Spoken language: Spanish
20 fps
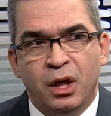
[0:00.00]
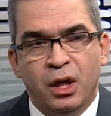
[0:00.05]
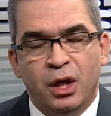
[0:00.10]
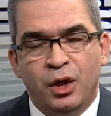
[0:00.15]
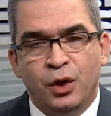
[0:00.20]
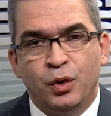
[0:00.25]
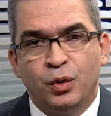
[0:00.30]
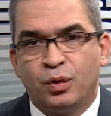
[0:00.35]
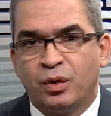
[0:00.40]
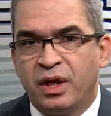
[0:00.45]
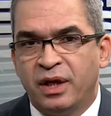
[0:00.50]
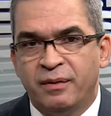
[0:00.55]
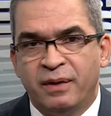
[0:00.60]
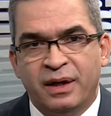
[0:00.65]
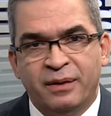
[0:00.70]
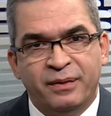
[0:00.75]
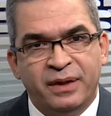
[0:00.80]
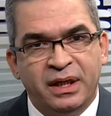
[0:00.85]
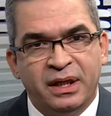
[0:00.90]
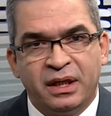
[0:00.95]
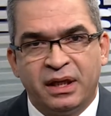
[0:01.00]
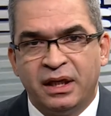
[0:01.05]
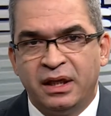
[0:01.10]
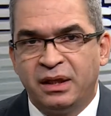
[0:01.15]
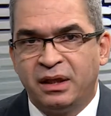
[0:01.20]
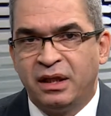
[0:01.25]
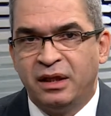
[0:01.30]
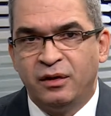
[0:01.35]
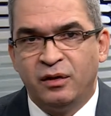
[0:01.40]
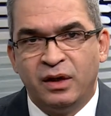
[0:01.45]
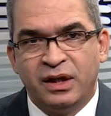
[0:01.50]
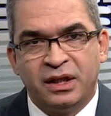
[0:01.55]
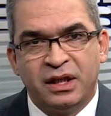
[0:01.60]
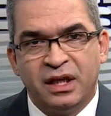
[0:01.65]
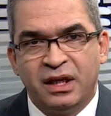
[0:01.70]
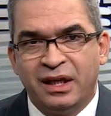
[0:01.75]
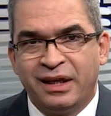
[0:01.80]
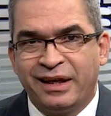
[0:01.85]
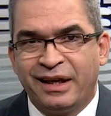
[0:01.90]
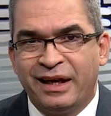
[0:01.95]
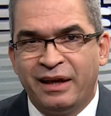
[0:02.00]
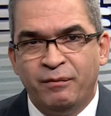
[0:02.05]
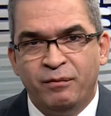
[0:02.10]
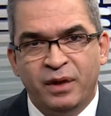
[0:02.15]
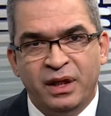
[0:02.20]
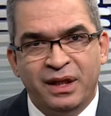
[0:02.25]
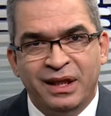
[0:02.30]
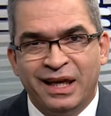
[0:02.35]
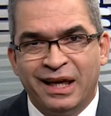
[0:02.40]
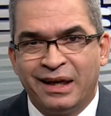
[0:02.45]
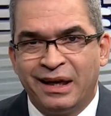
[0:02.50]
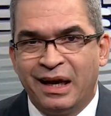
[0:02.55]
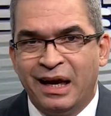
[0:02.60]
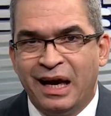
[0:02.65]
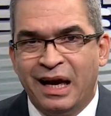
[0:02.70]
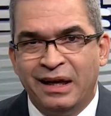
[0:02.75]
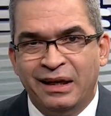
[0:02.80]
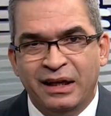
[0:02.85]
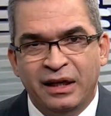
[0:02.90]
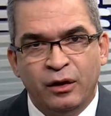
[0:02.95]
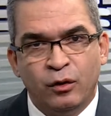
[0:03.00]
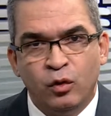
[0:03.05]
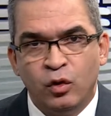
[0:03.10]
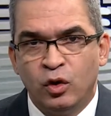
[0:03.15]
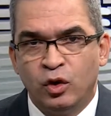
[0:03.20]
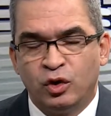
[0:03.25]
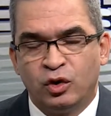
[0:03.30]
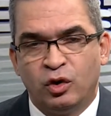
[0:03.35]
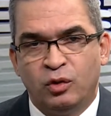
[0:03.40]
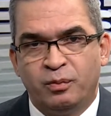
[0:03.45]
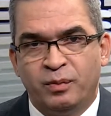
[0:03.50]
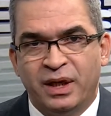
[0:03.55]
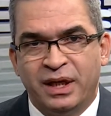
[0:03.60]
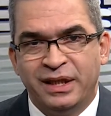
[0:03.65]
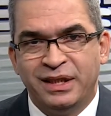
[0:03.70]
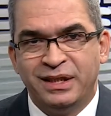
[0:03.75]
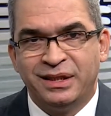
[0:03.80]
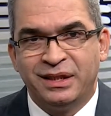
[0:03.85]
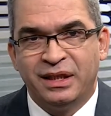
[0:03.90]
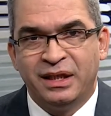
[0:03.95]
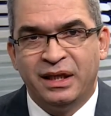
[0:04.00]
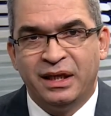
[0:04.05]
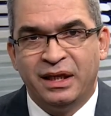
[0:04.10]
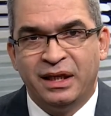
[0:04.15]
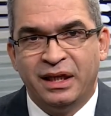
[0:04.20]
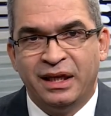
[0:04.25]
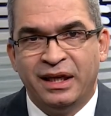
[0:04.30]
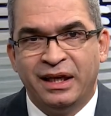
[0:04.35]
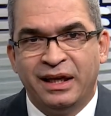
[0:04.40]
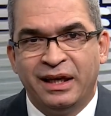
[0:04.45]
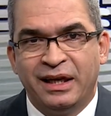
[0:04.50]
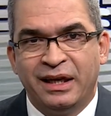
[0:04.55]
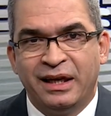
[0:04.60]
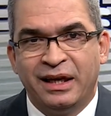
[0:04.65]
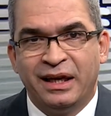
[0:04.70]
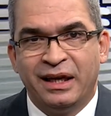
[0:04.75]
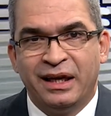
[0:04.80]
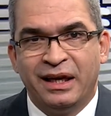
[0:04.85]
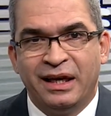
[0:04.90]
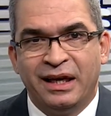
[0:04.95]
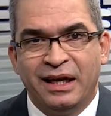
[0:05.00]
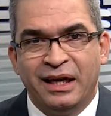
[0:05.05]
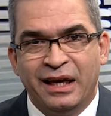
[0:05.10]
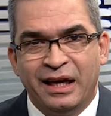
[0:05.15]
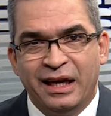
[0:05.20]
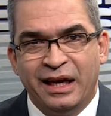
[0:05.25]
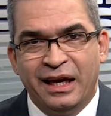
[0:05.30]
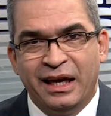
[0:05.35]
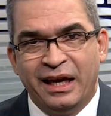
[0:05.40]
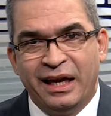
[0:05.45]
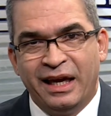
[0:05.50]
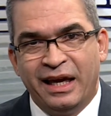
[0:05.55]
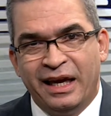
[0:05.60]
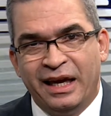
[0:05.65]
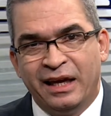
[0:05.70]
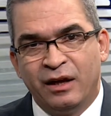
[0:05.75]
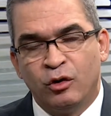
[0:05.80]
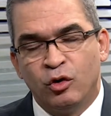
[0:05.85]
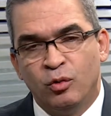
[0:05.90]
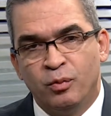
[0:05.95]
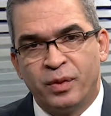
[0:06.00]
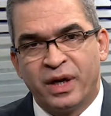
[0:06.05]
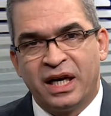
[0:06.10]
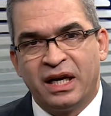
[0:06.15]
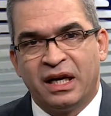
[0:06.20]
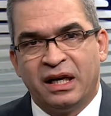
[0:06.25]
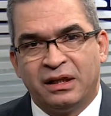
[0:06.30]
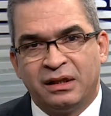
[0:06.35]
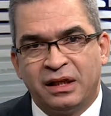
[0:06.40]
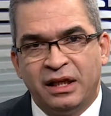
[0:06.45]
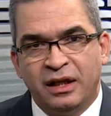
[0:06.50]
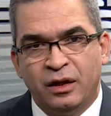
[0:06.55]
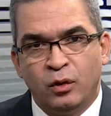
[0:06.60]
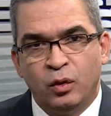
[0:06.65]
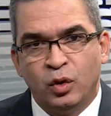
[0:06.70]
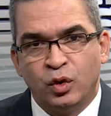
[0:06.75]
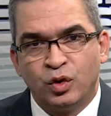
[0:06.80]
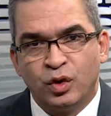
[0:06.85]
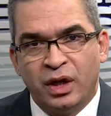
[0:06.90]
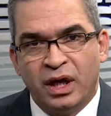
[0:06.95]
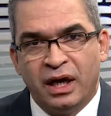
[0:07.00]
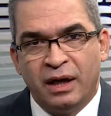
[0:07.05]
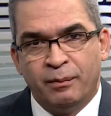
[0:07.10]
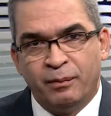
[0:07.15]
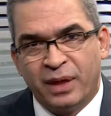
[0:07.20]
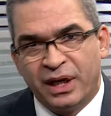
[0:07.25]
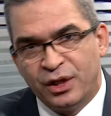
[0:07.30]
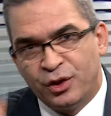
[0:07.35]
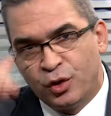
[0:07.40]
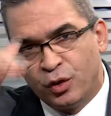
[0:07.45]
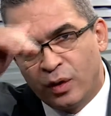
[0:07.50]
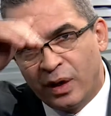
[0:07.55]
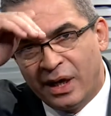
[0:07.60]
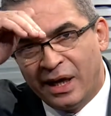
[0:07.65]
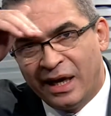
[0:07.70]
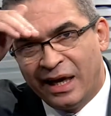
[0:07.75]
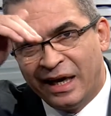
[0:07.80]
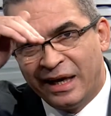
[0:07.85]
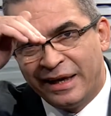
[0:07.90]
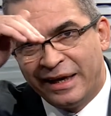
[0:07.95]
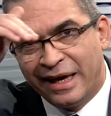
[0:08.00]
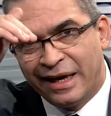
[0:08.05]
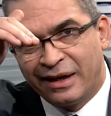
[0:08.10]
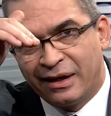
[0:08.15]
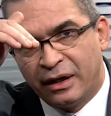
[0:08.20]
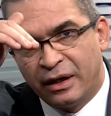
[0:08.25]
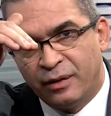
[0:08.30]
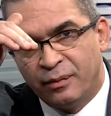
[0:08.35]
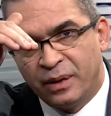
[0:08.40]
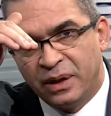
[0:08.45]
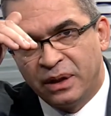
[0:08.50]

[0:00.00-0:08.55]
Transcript: Y usted va a ver que este no le tiene que envidiar a ningún otro país en, en comprar artículos a precios allá arriba.